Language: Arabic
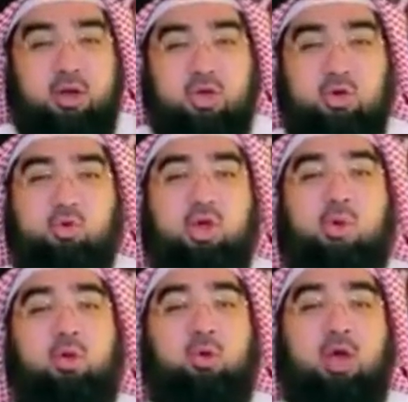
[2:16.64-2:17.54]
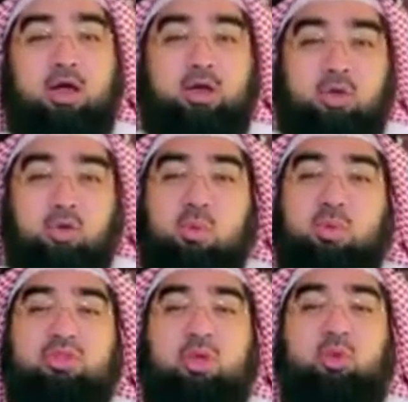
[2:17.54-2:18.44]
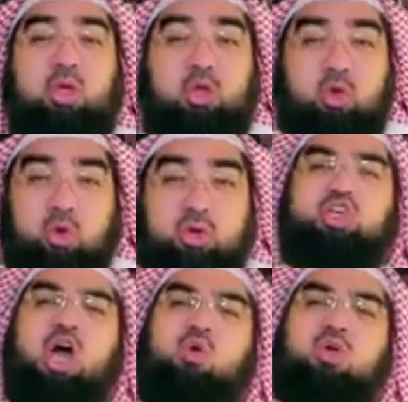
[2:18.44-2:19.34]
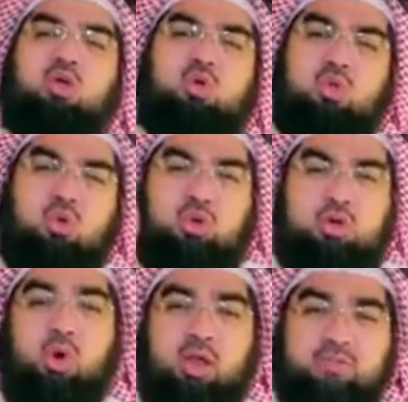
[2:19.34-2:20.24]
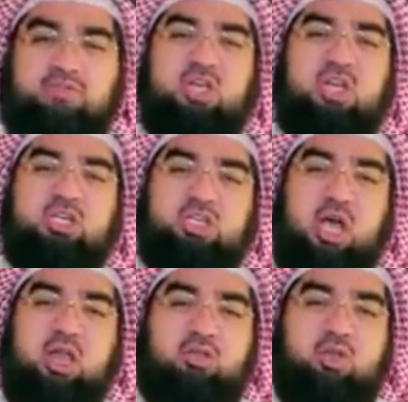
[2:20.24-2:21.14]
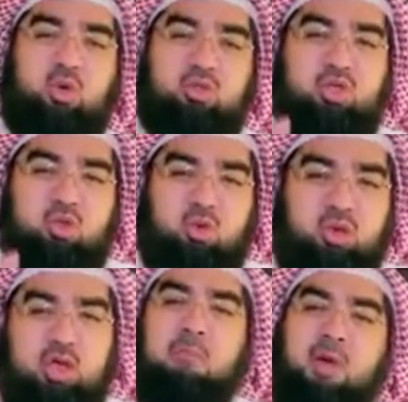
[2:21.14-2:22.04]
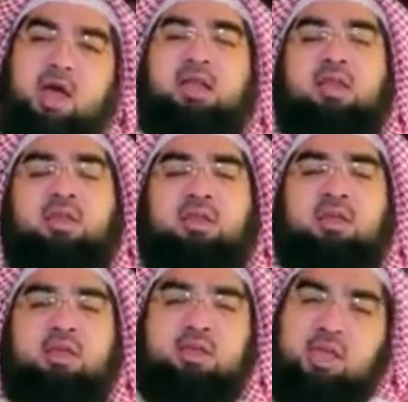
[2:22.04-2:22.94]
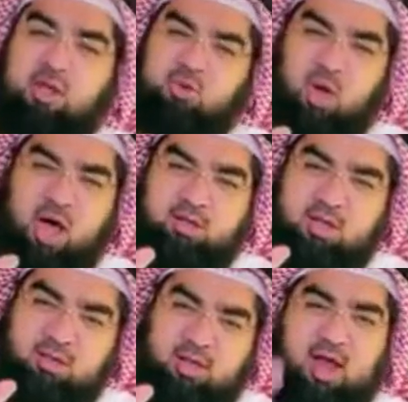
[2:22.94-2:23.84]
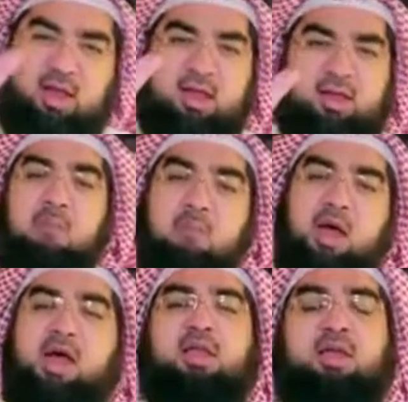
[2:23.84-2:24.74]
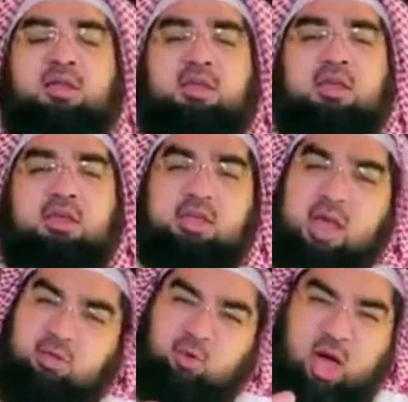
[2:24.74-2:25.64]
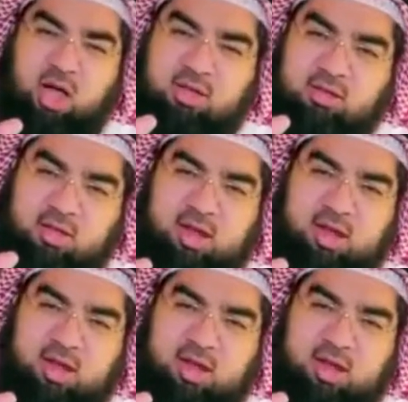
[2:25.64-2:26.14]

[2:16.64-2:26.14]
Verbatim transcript: العلمانيون والقرآنيون والتنويريون جاءوا يركضون ونفس الإشكالات يرددون مهلا يا دعاة الضلالة مهلا يا دعاة